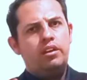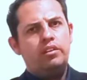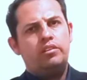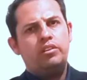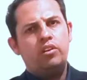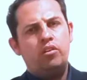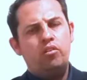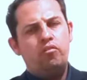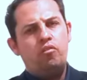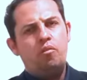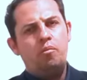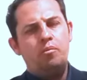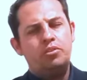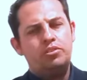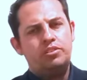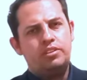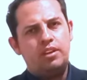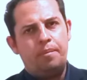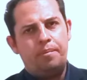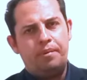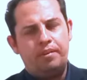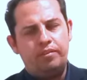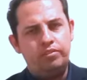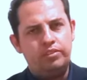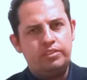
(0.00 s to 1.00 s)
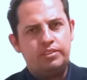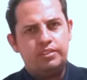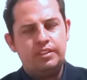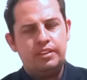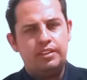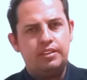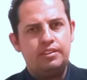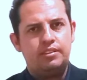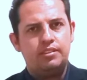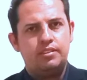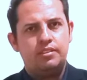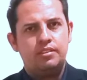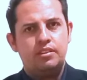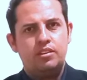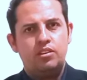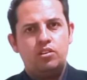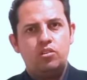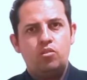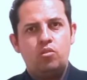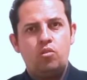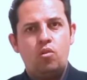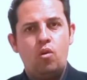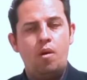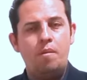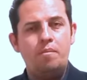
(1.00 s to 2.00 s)
Então eu vou mostrar para vocês
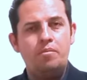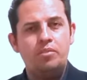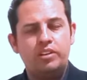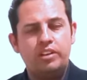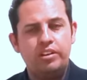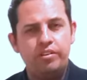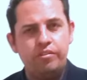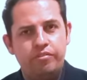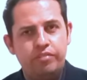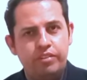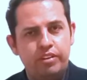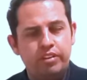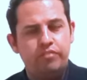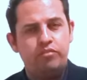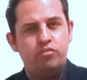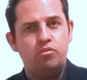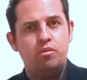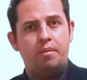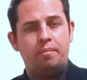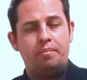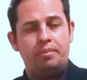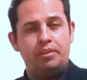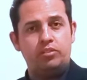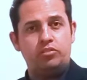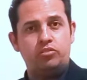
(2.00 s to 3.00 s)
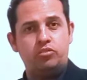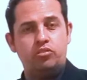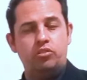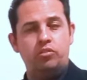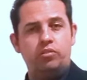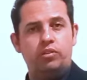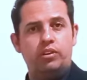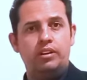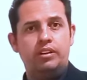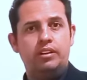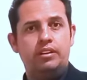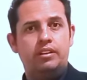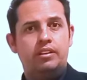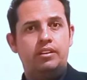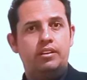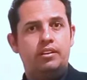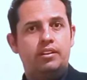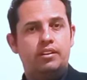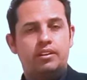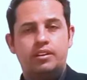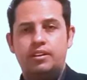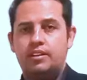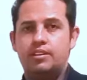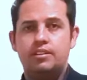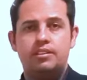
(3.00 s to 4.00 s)
como que vive uma pessoa
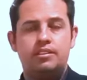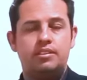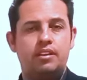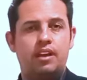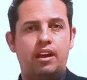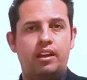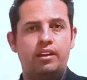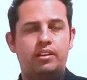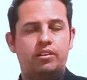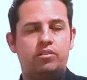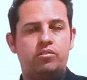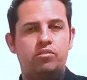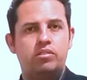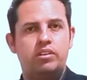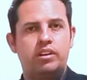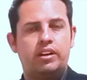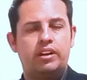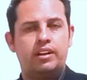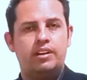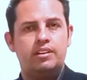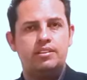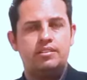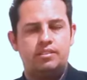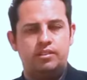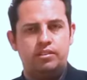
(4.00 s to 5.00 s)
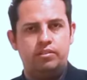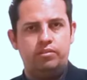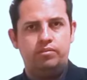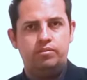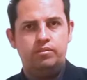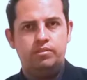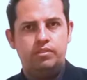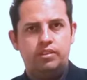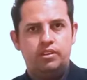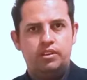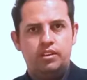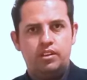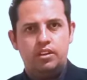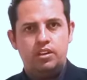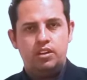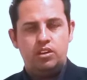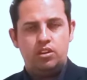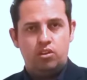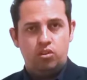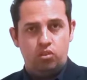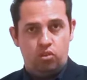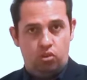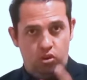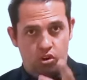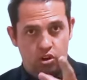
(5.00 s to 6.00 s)
que sai da congregação.
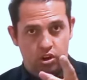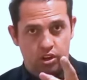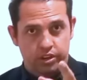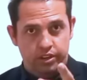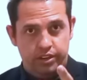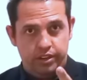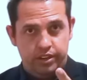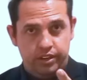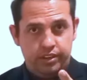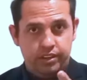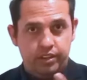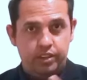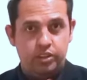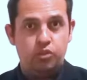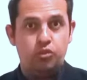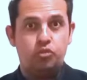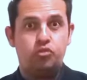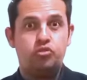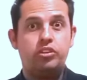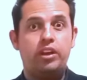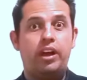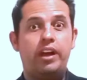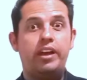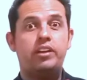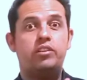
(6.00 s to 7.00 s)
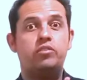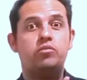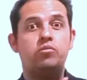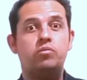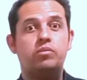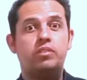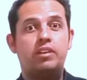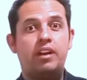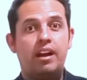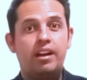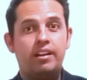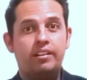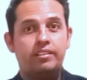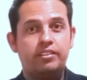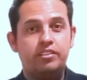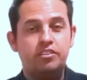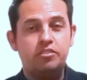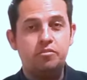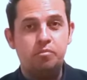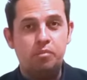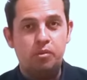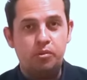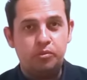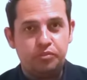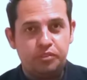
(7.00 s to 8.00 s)
Olha, eu saí com
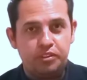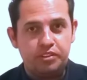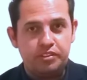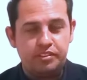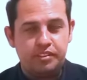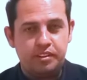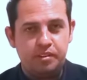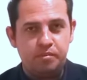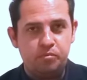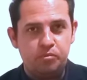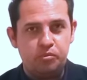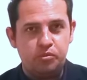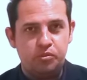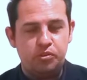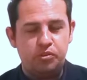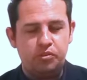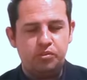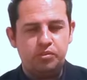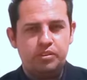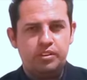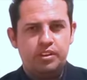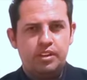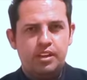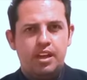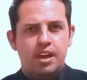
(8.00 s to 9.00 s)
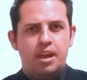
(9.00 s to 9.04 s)
carta de bom testemunho.